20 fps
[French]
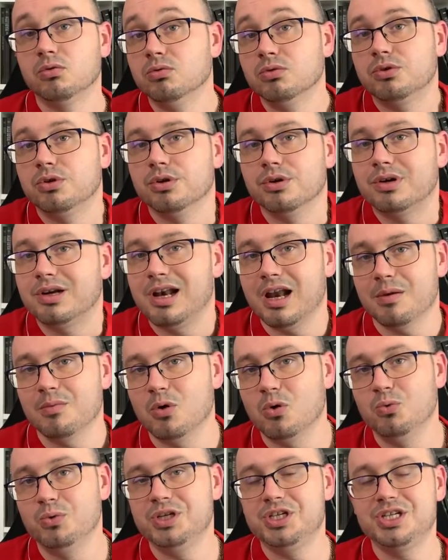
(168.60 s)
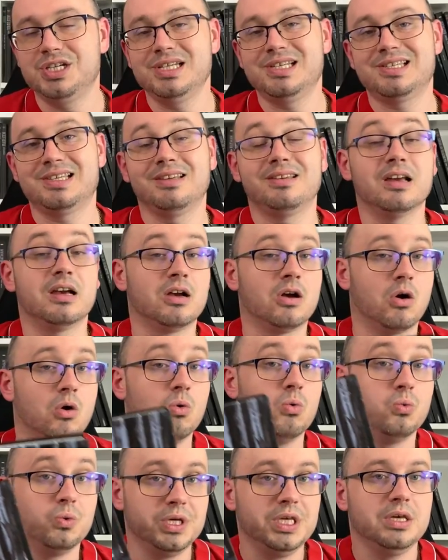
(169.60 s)
Donc euh, clairement, Witches, c'est un grand
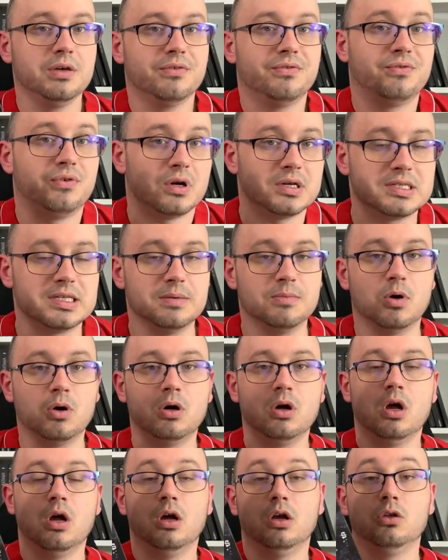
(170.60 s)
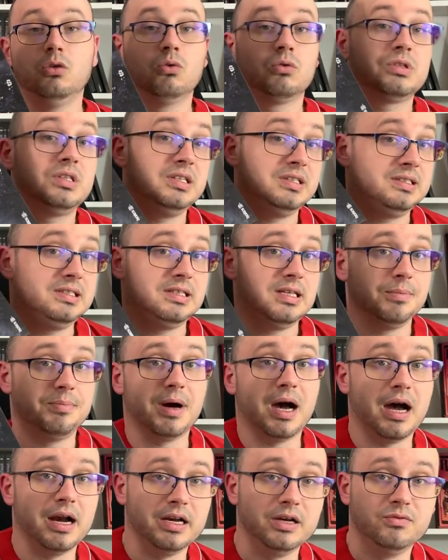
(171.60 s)
oui, forcément. Donc n'hésitez
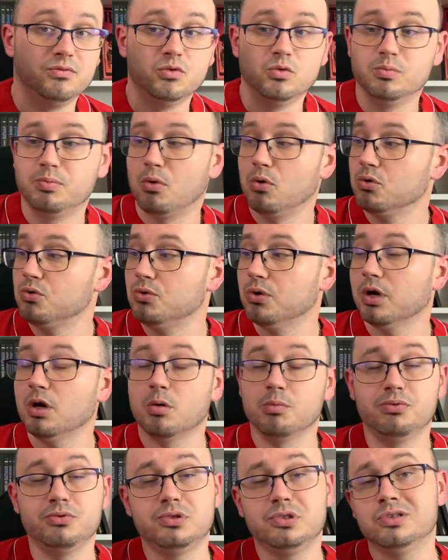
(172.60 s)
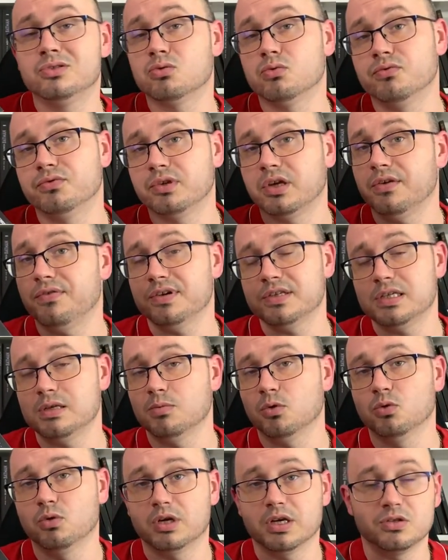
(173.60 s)
pas à aller vous le procurer. En plus, il se trouve très
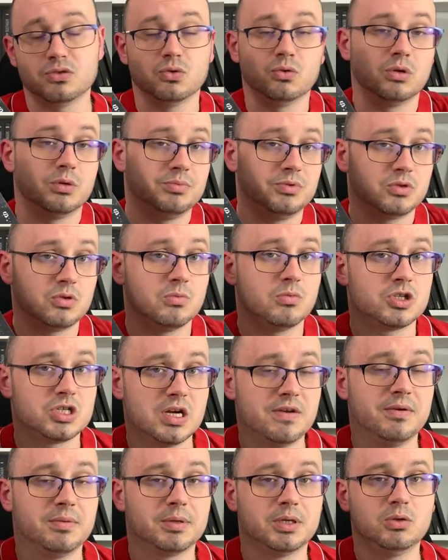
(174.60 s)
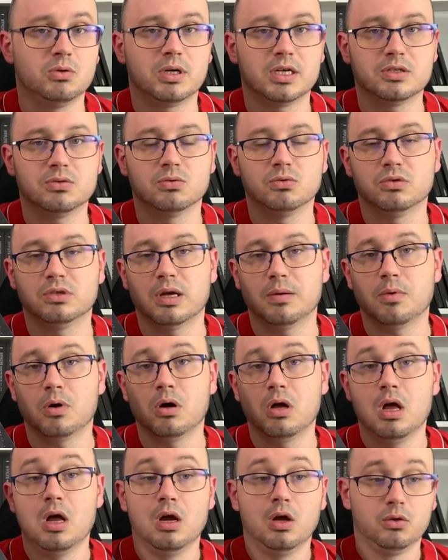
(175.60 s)
facilement d'occasion, hein, puisque moi je l'avais pris d'occasion notamment.
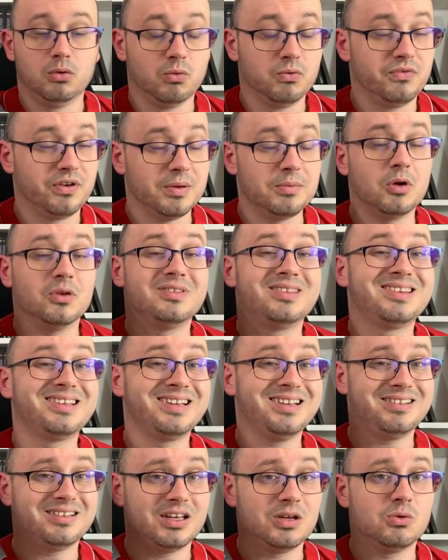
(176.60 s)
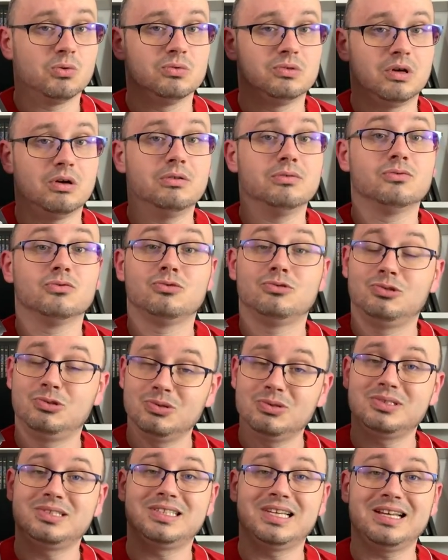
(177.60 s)
Donc vraiment très très content
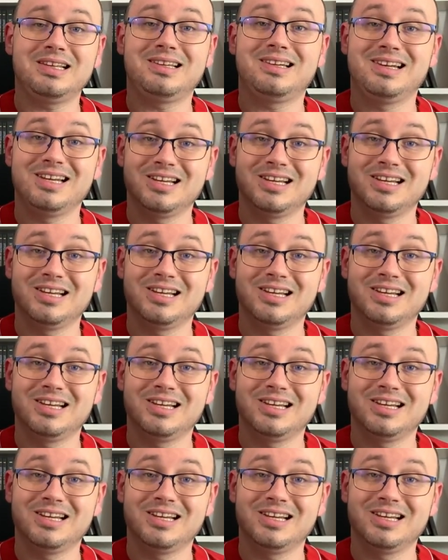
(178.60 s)
de cette